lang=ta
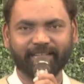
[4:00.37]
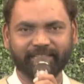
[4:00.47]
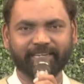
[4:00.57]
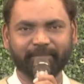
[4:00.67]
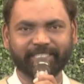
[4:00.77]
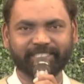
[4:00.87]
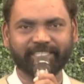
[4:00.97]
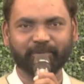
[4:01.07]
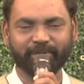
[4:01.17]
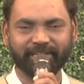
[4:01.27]
கத்தர் அப்படி
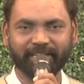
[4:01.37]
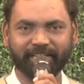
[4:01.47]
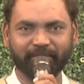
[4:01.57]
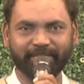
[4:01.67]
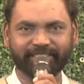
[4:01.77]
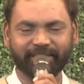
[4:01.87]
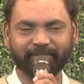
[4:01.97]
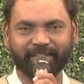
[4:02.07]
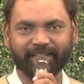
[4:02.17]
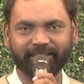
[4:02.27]
செய்ய உங்களுக்கு கிருபை
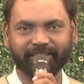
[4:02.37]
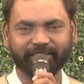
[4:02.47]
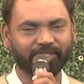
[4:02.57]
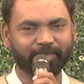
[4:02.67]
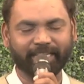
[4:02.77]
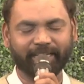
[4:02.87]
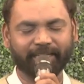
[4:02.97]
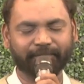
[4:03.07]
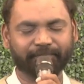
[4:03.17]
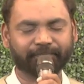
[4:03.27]
செய்வாராக
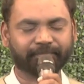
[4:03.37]
ஜெபிக்கலாம்